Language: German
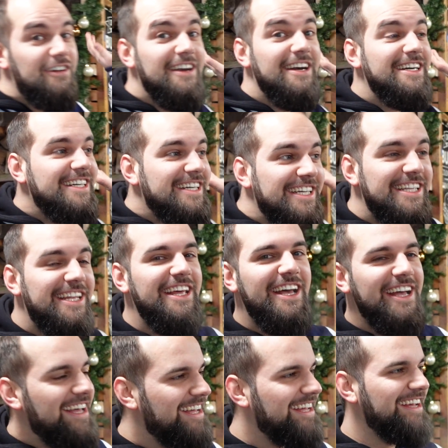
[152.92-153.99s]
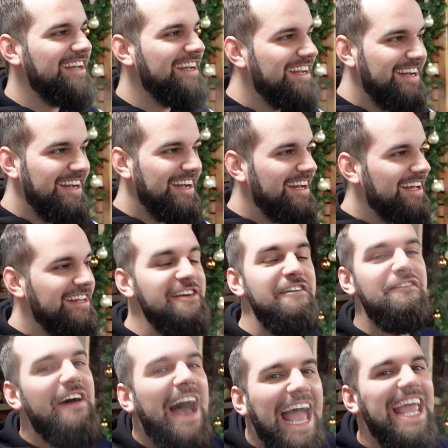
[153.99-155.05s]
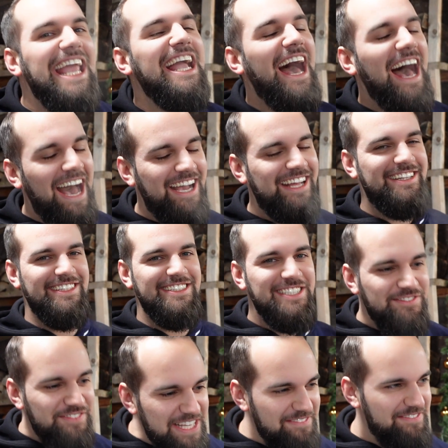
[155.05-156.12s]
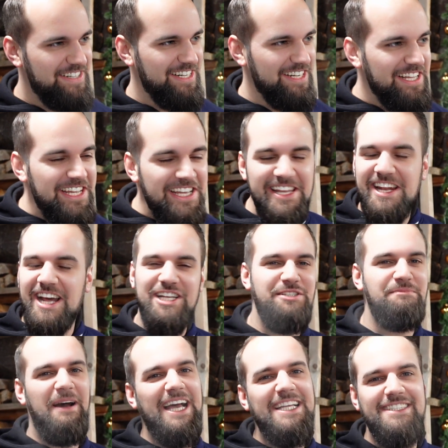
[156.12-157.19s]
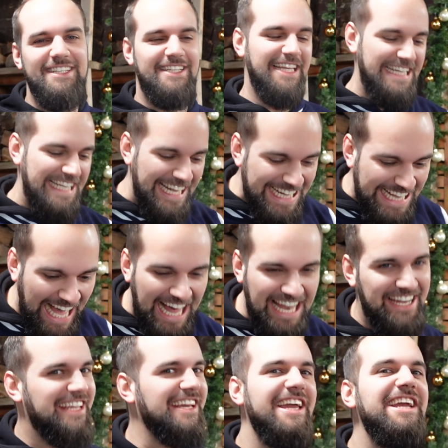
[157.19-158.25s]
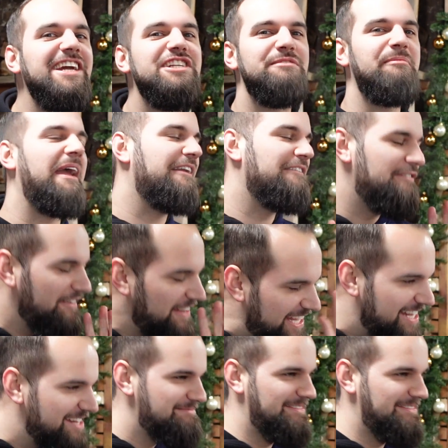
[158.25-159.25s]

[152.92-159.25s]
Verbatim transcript: eine, so ein ne Mettbrötchen morgens. Eine fein gehackte Zwiebel in der Speise drin geht gar nicht. Ringe schmeckt viel